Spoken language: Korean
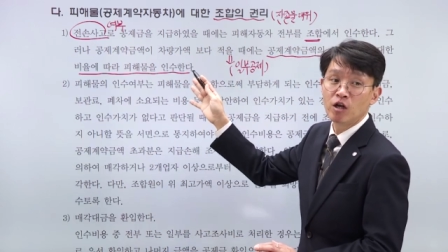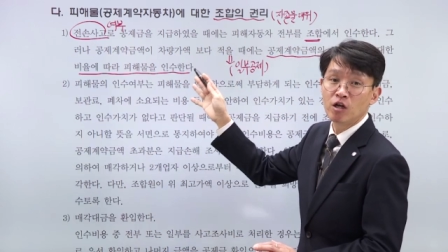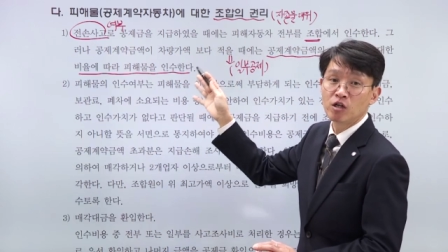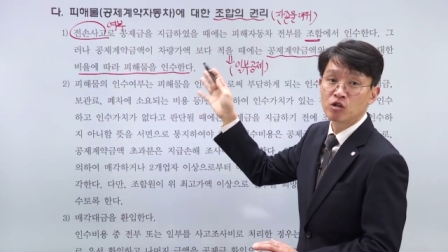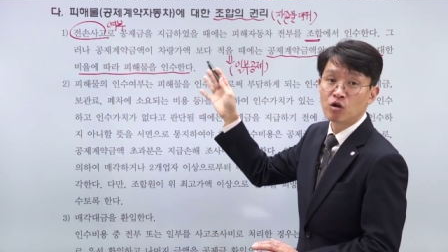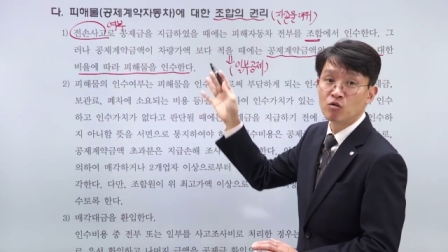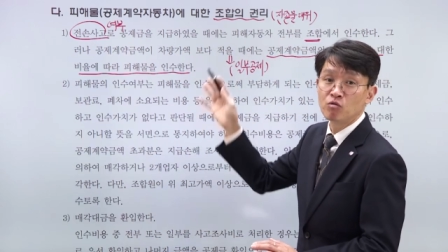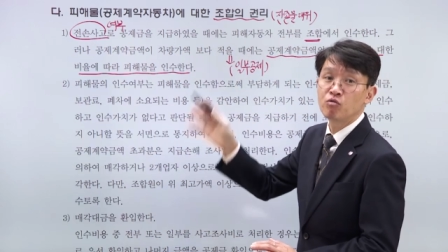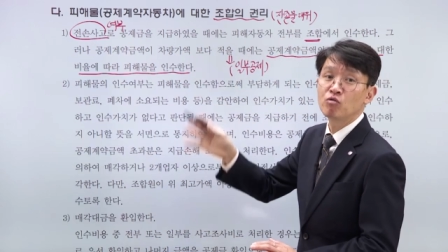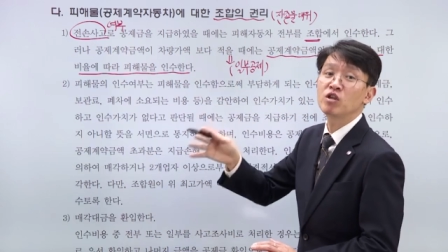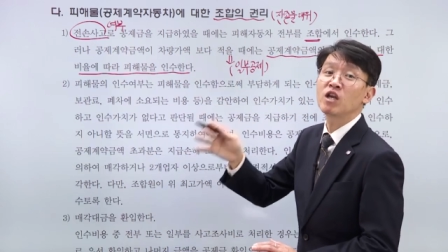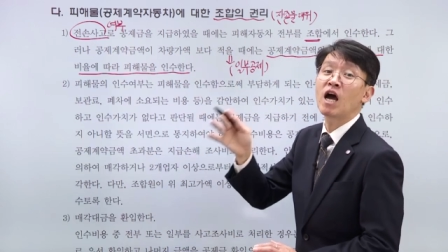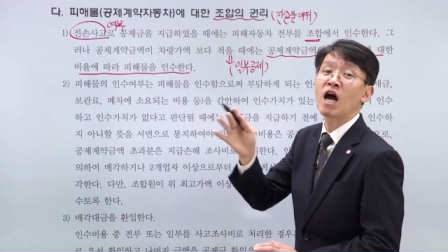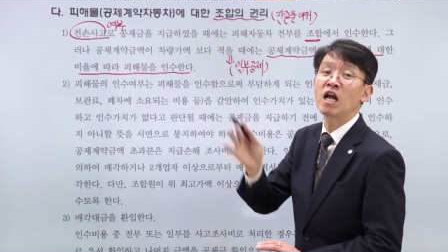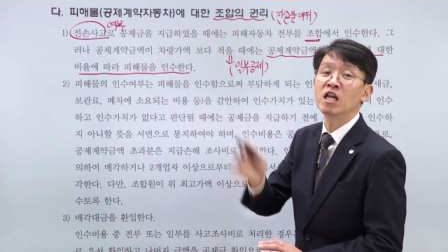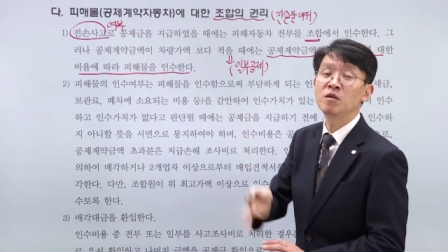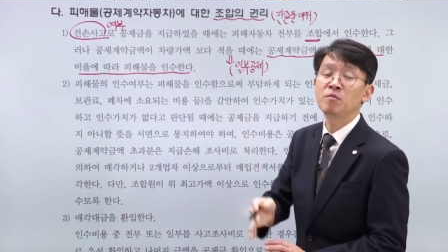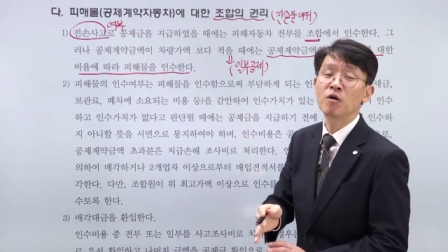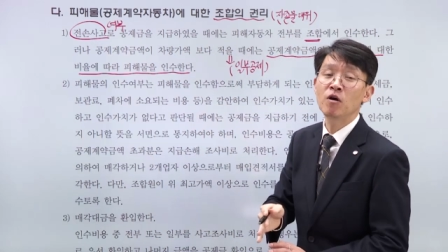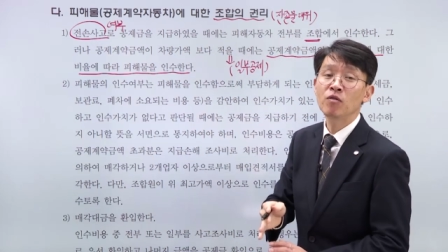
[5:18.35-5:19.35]
전손이
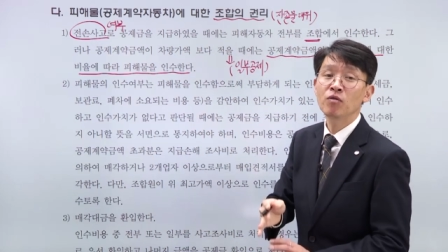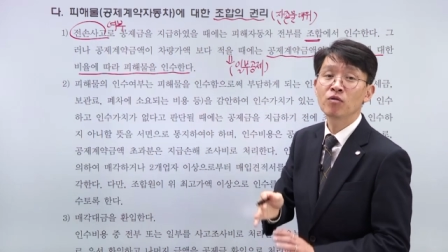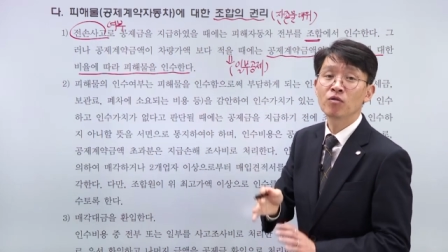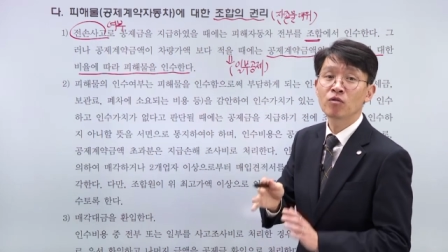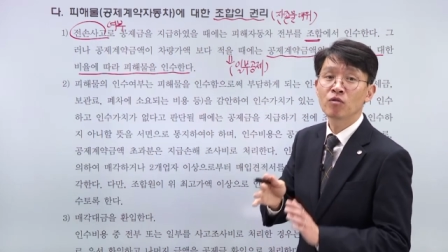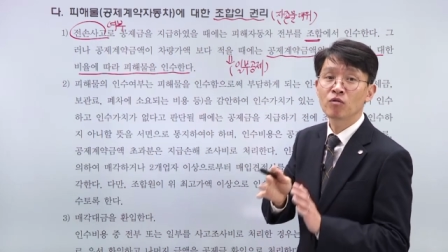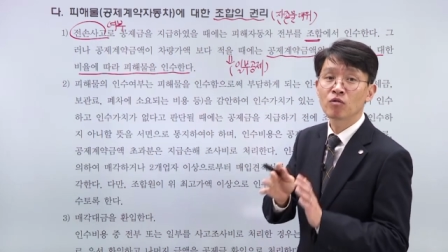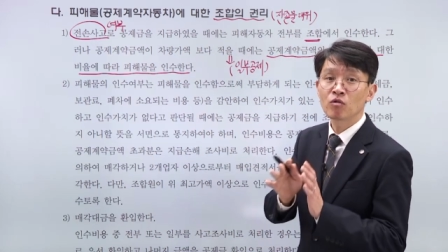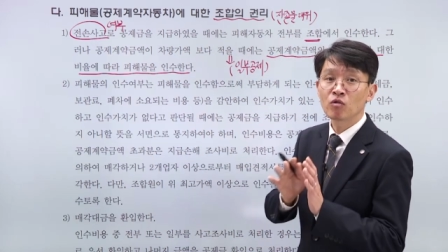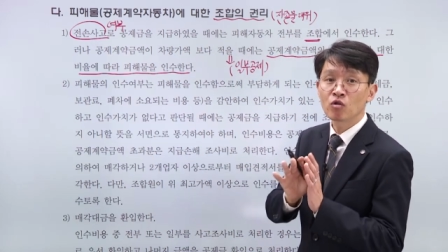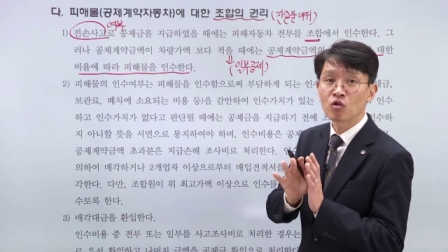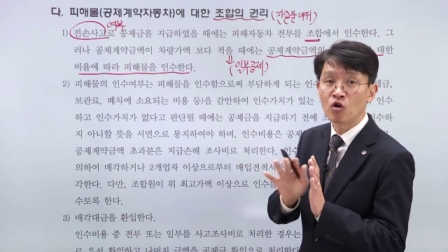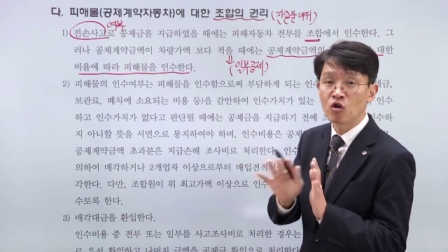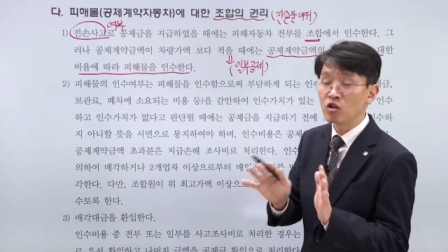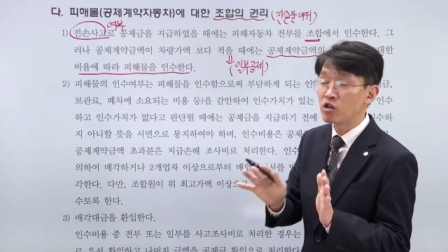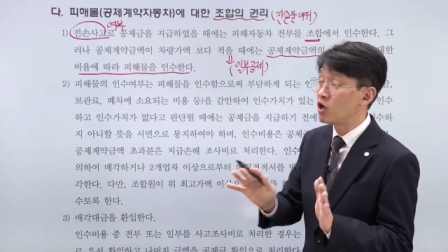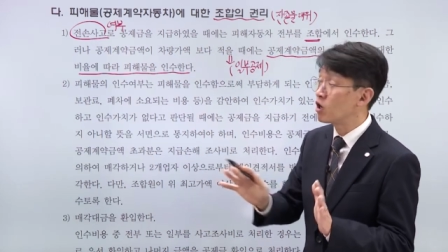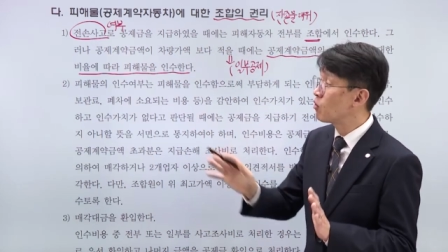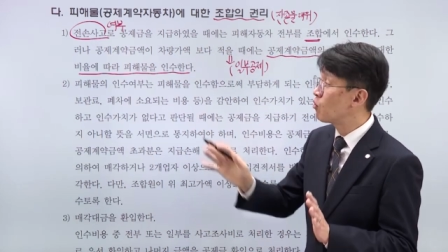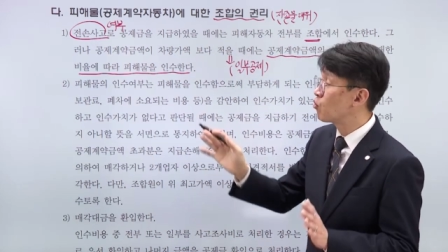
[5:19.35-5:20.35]
아니면 더
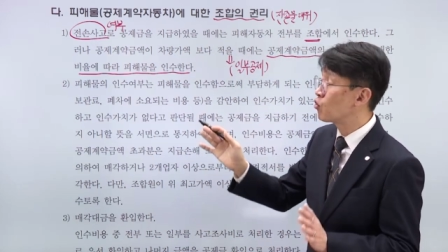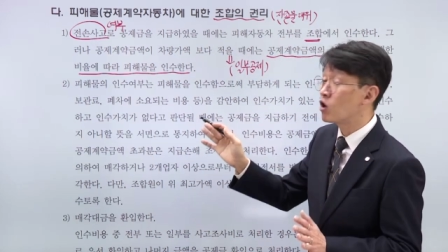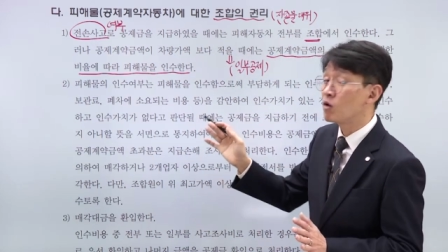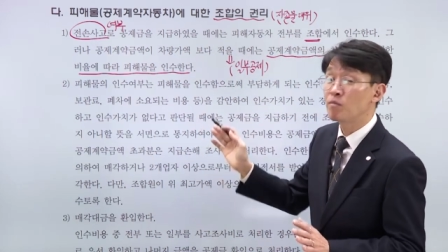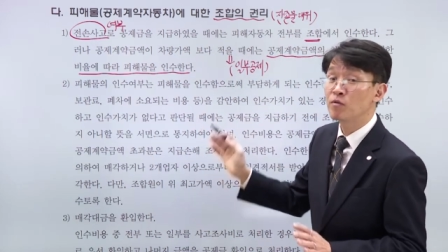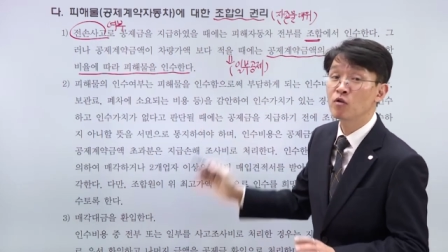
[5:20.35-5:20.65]
이상 고려할